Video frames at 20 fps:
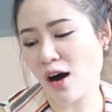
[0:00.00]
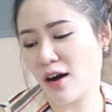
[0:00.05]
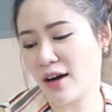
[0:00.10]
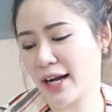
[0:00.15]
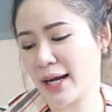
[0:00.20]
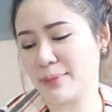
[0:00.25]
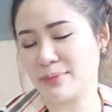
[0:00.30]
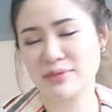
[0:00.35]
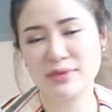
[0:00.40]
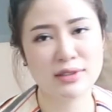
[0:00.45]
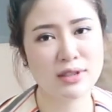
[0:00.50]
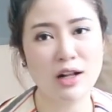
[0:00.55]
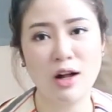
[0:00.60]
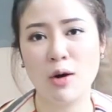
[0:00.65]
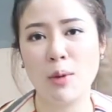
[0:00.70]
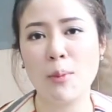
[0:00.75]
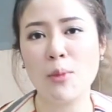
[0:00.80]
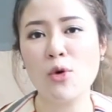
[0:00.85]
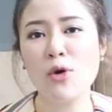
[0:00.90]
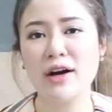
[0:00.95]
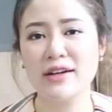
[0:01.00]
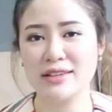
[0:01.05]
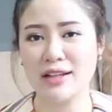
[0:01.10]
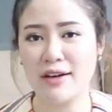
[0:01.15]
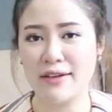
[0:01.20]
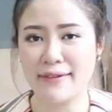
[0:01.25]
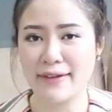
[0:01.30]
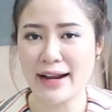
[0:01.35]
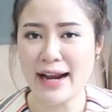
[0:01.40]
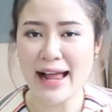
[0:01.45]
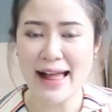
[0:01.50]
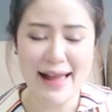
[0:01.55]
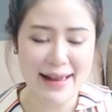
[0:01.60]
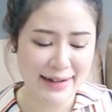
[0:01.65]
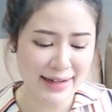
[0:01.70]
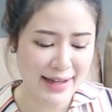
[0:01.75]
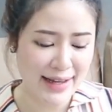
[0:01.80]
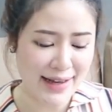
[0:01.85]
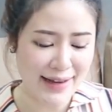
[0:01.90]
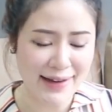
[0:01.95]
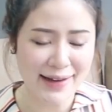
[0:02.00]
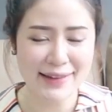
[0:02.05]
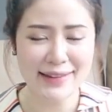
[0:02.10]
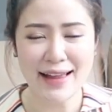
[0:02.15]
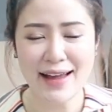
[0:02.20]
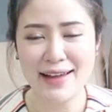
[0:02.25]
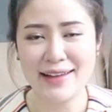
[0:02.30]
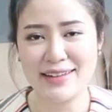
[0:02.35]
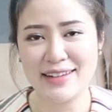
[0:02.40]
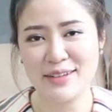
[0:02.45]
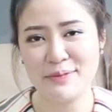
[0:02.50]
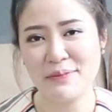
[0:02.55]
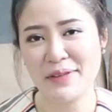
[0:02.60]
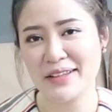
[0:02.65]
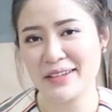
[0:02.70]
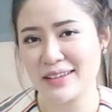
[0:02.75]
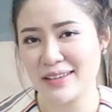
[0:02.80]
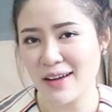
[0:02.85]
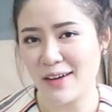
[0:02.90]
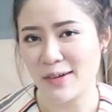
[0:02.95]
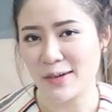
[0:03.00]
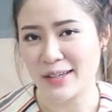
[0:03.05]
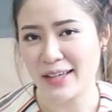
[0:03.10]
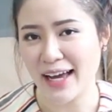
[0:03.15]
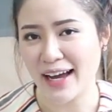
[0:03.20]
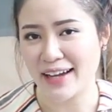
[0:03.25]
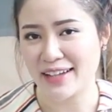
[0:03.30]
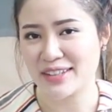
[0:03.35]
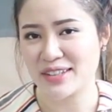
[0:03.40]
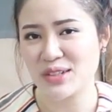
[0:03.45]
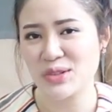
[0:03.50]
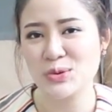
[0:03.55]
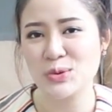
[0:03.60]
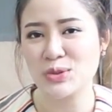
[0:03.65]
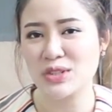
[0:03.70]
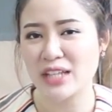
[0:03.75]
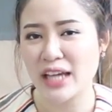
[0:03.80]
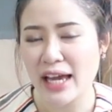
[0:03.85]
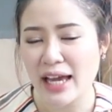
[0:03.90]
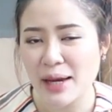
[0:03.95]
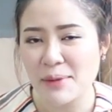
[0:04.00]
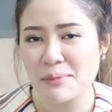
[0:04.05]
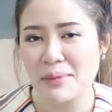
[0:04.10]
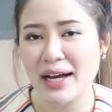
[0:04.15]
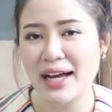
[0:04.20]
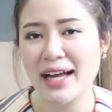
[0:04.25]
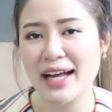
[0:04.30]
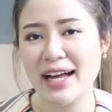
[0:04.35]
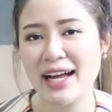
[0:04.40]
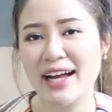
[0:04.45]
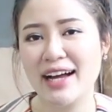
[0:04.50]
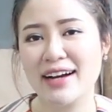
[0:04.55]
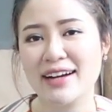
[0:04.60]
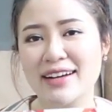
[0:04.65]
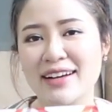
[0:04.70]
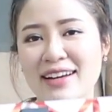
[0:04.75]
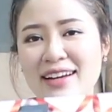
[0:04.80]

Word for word: อๆกับกล่องม่วงตอนแรกนะคะแต่อันนี้เป็นกล่องใหญ่ที่ดูเท่มาก